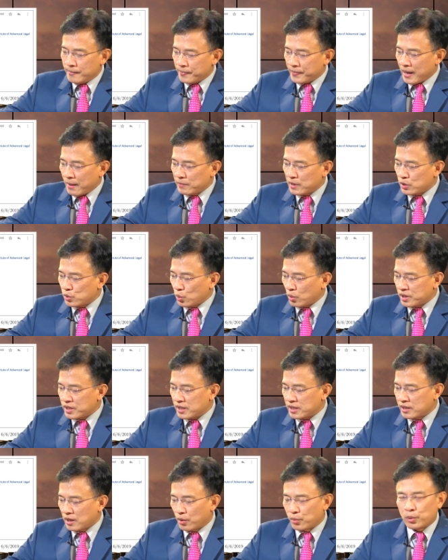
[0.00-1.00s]
他们的做
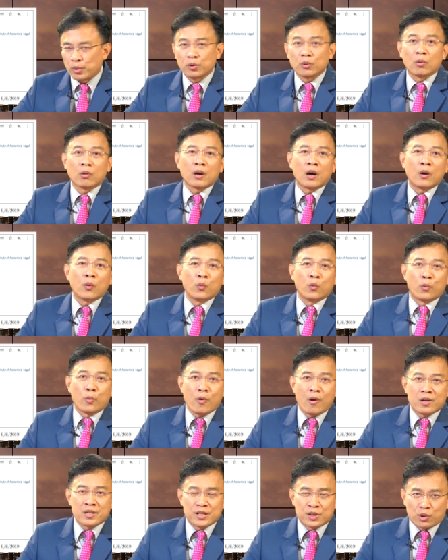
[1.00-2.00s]
事效率多高？五
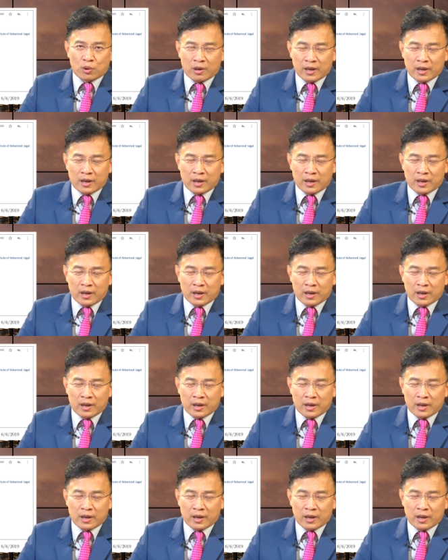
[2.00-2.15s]
月二十九